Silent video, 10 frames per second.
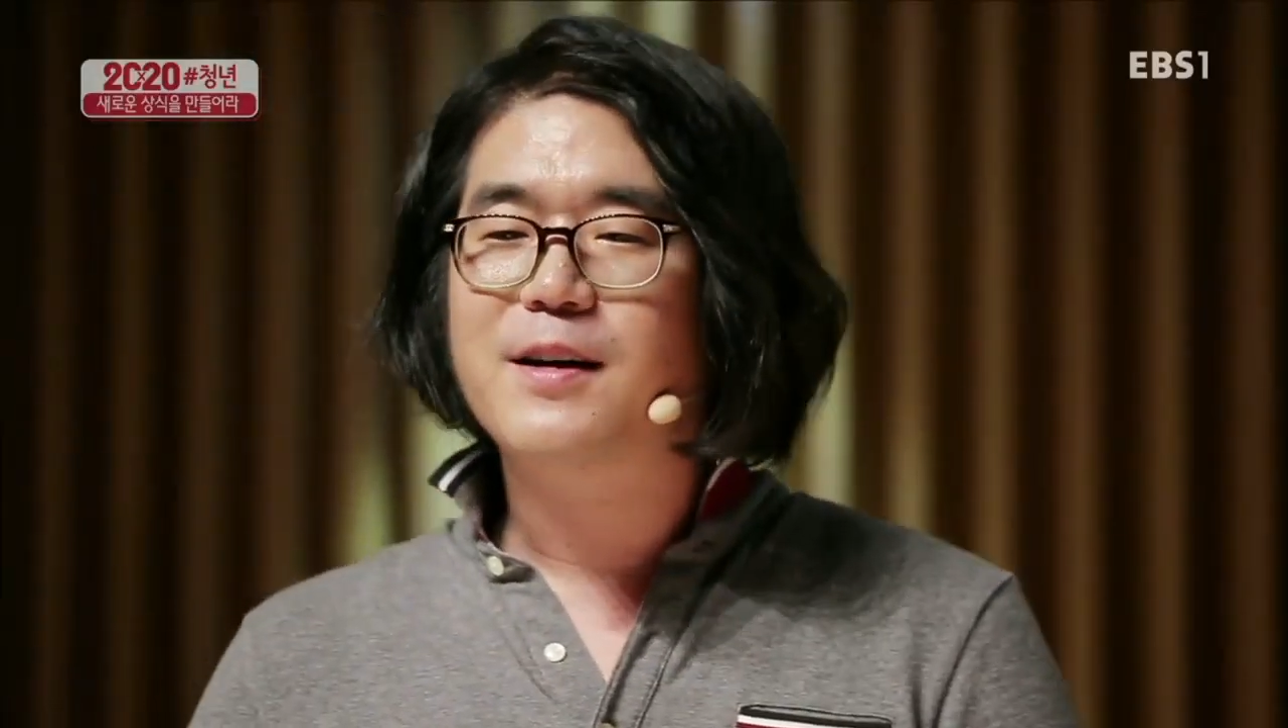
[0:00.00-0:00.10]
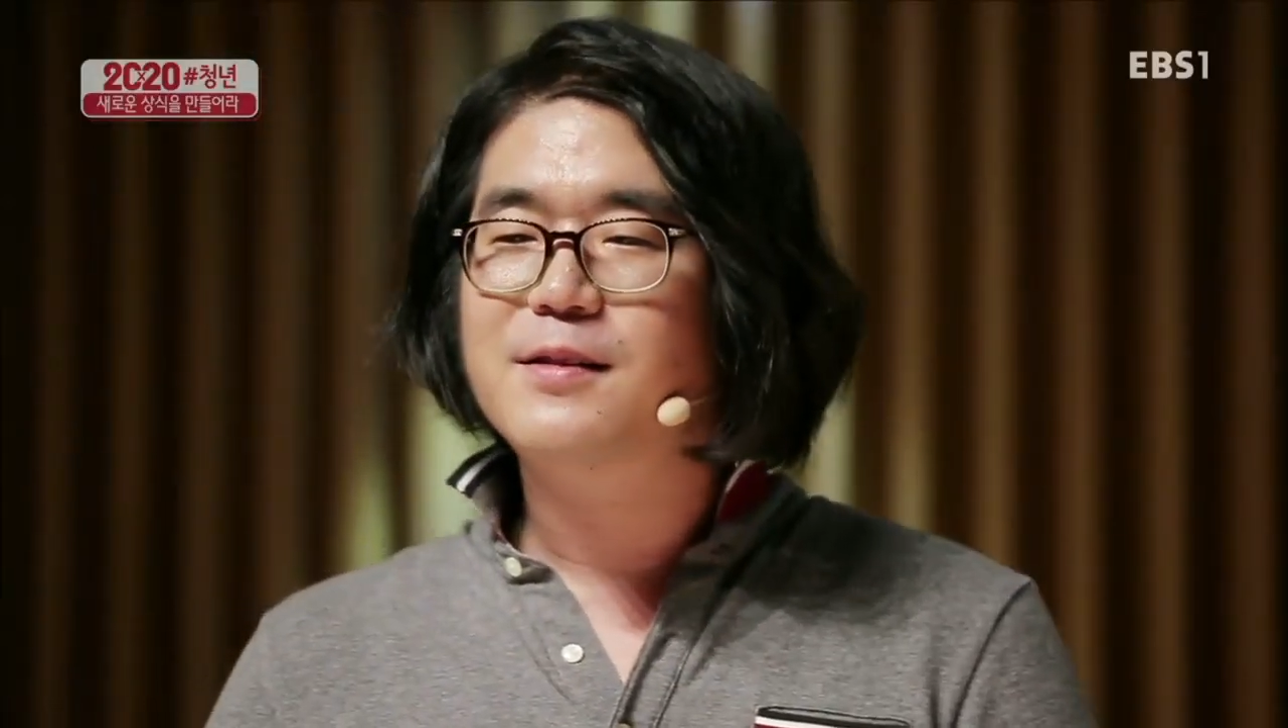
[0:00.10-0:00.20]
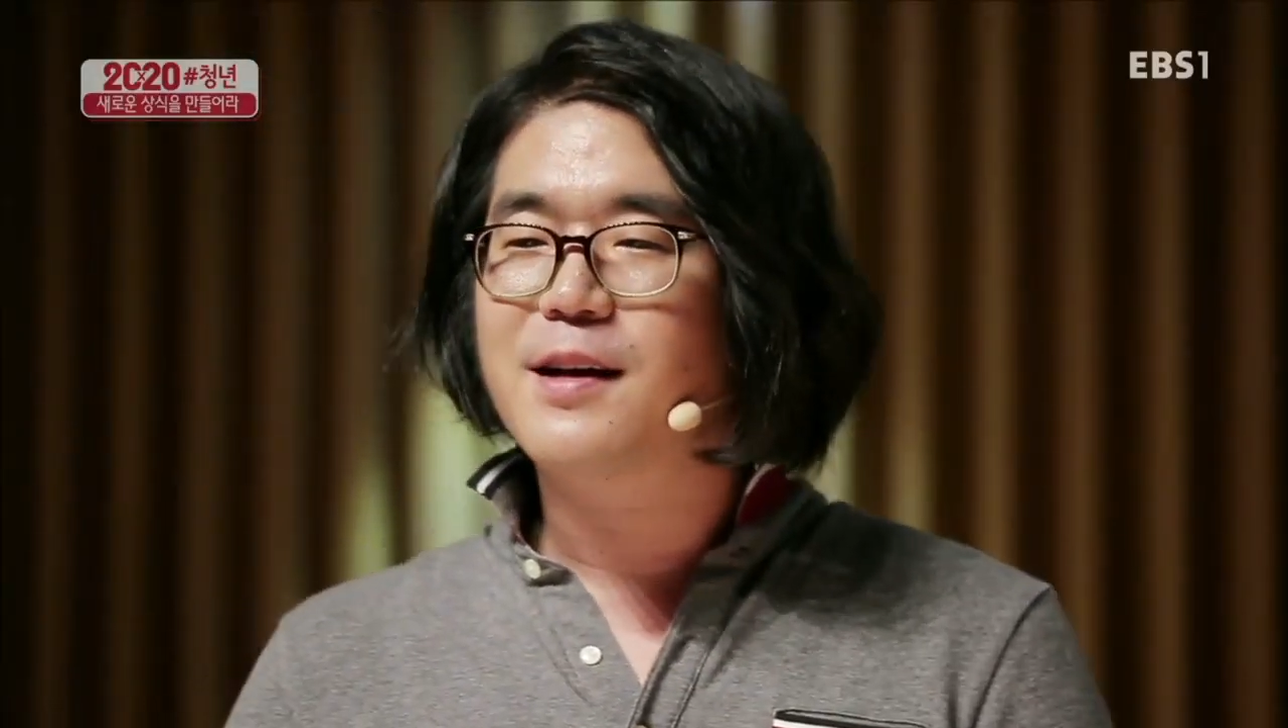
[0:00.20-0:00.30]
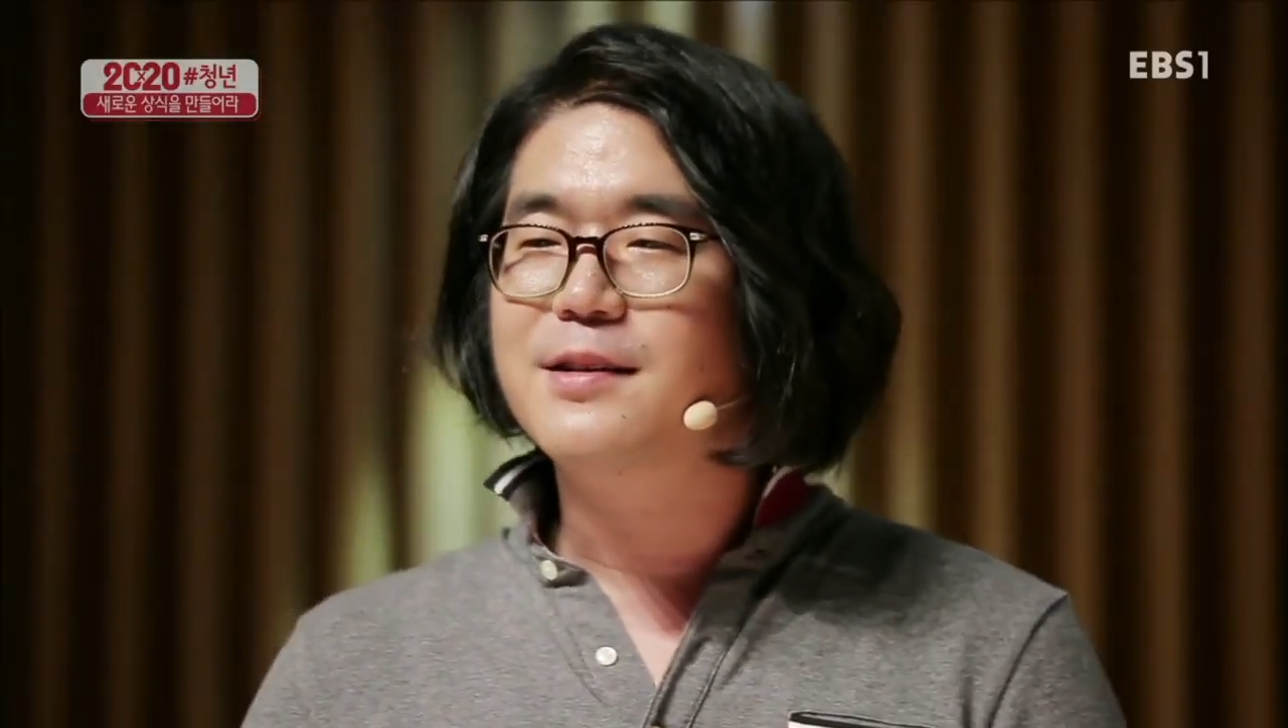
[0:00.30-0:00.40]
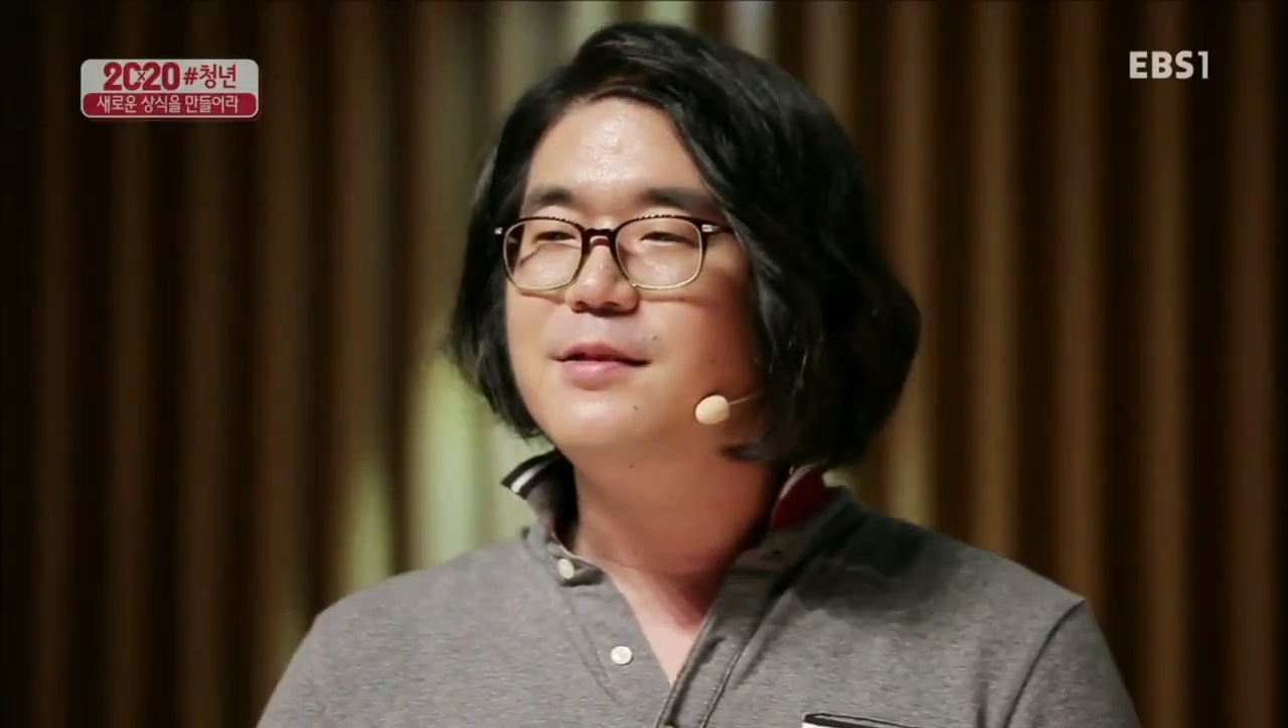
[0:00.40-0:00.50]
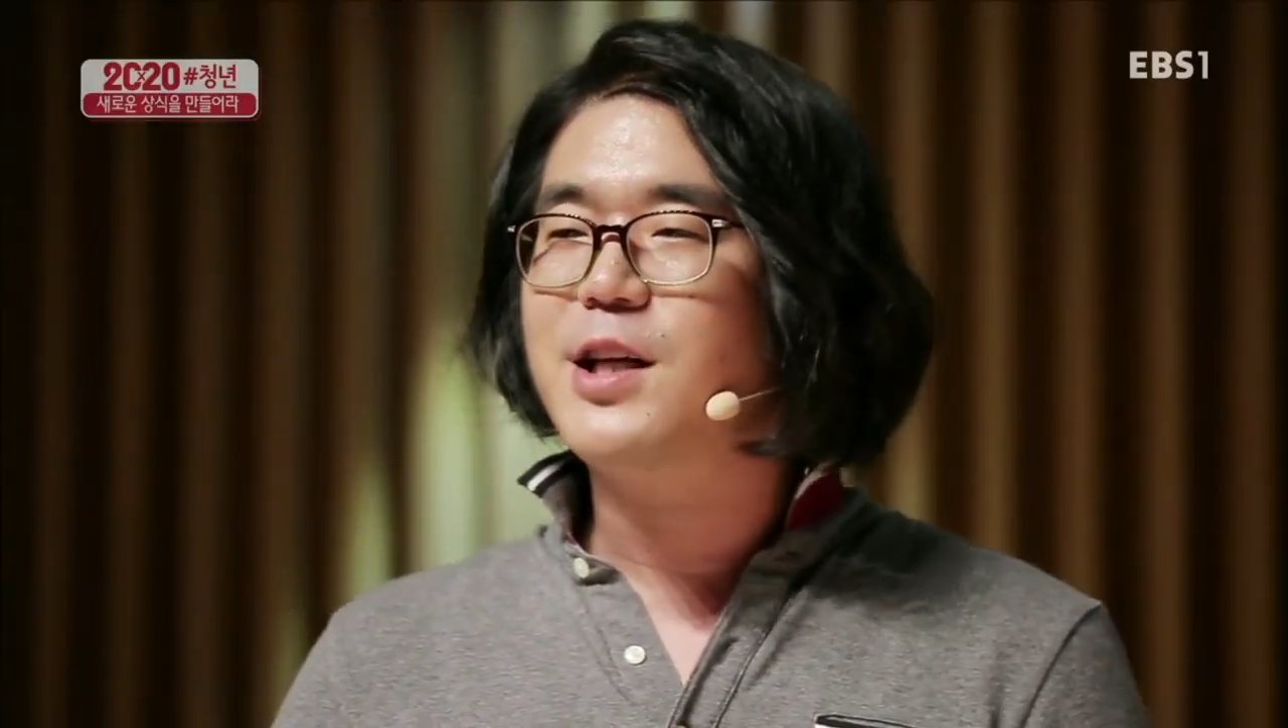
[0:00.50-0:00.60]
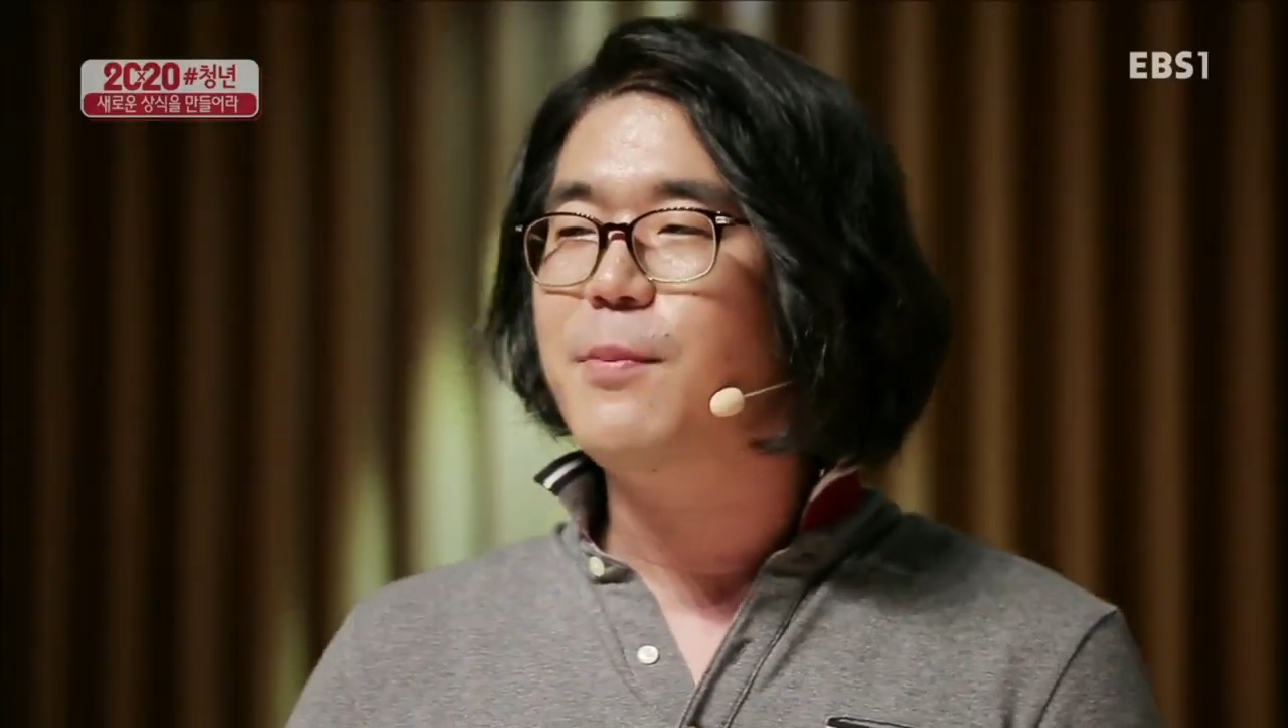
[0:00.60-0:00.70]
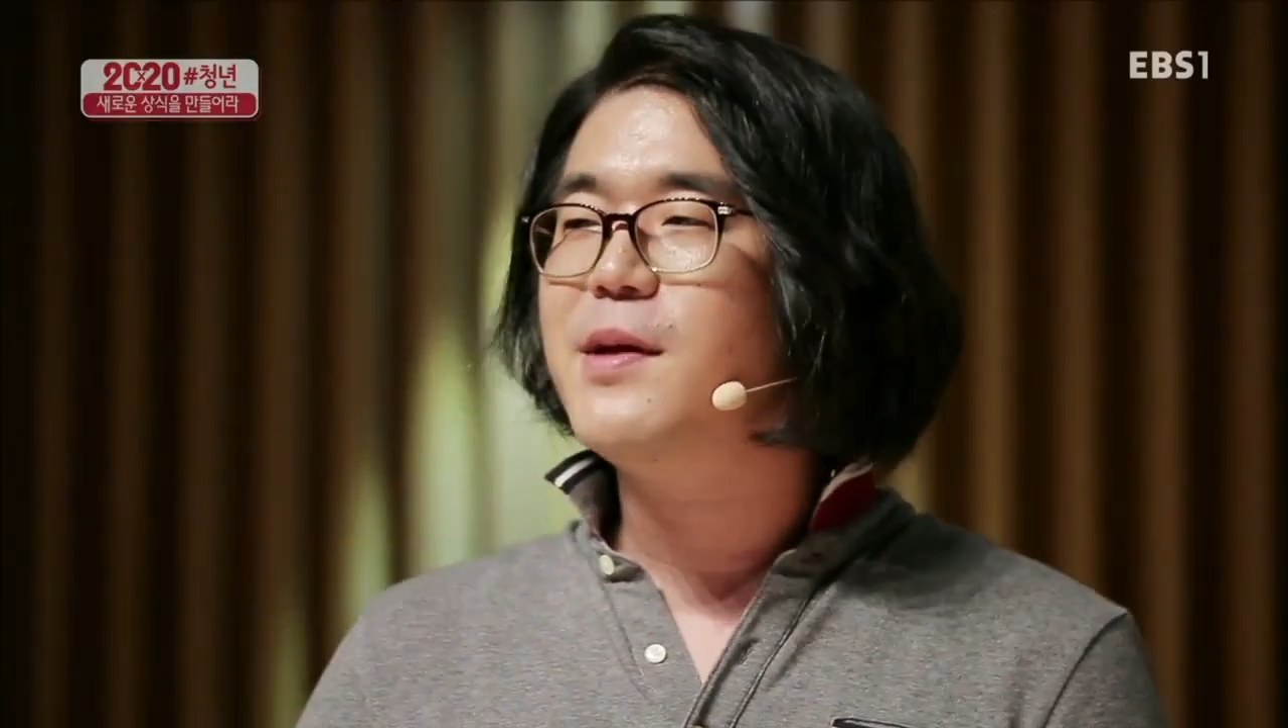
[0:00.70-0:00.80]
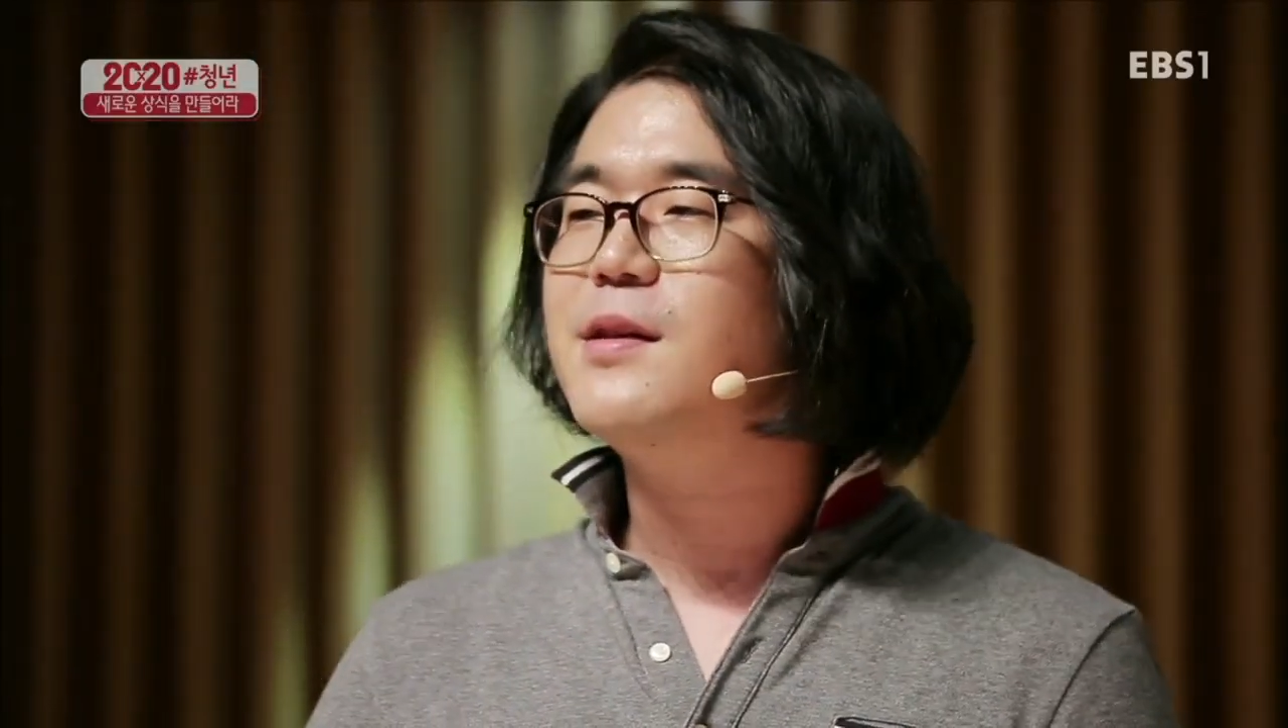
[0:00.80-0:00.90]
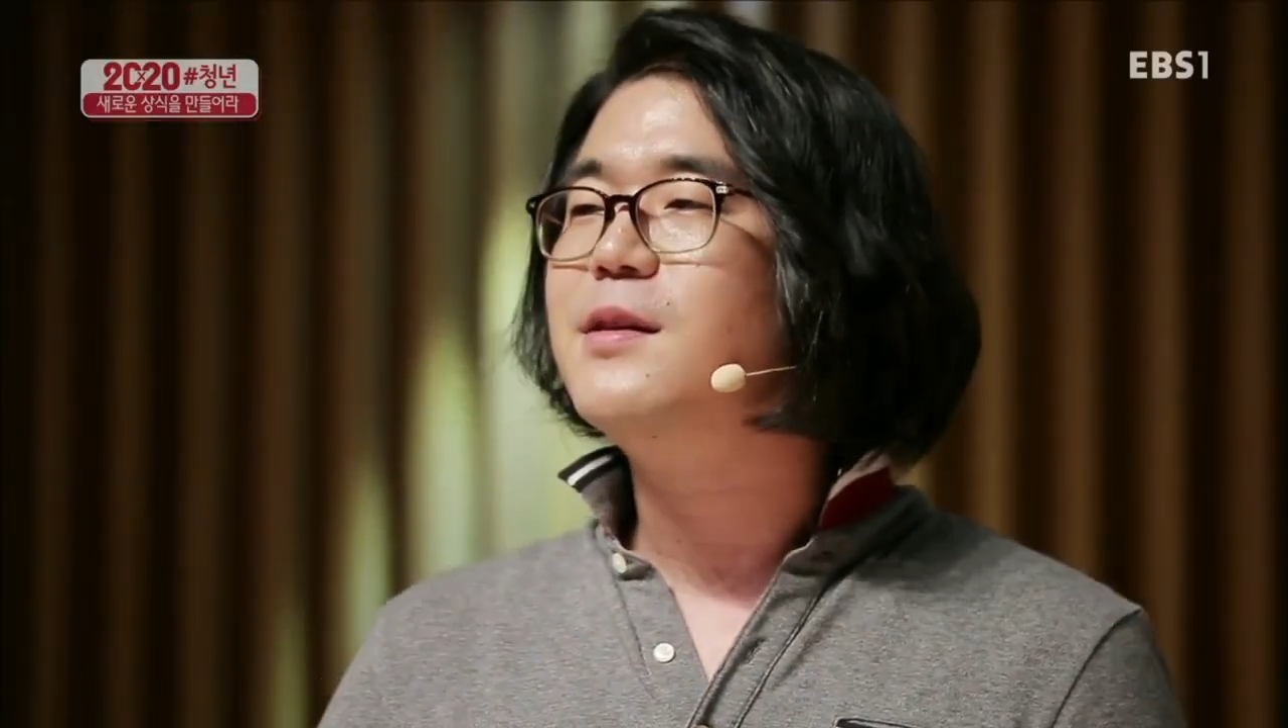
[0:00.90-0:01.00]
끝나는
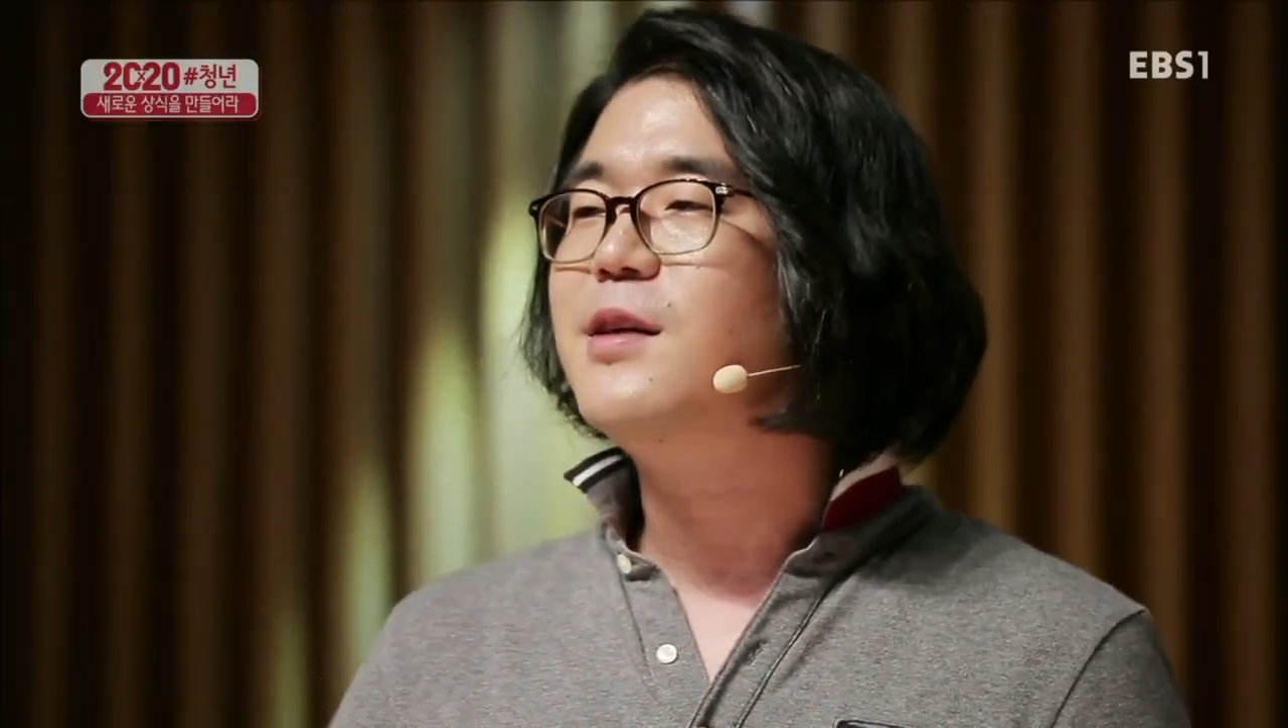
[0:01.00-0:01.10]
재밌는